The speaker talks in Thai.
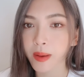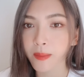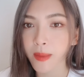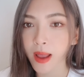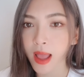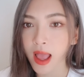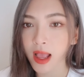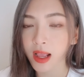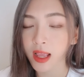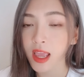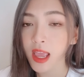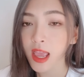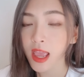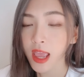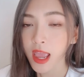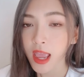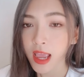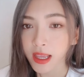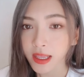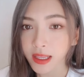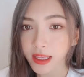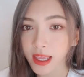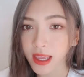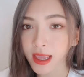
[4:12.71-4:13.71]
มา
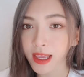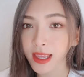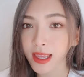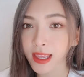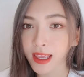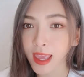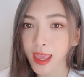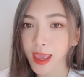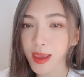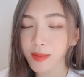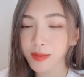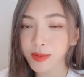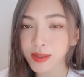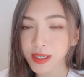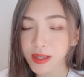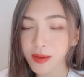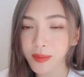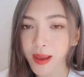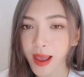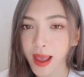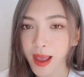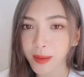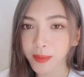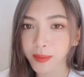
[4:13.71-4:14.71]
กๆ ยิ่งเกมที่
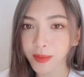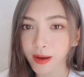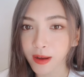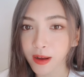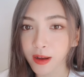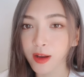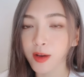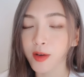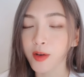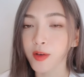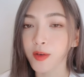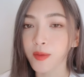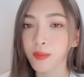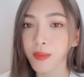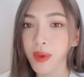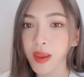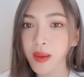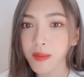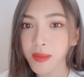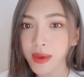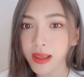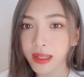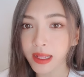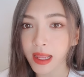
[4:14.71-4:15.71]
แบบเออไม่
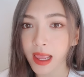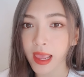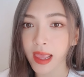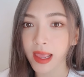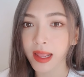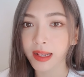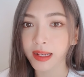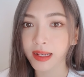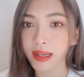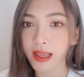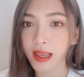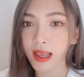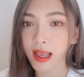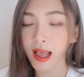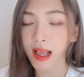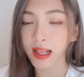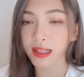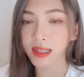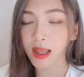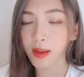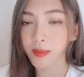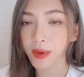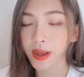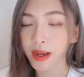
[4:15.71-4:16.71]
มีเทนนะคะ
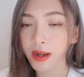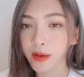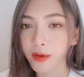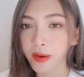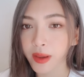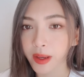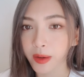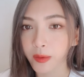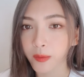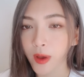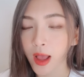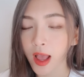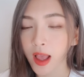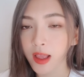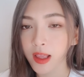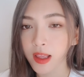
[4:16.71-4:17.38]
ทำให้เราเห็นว่า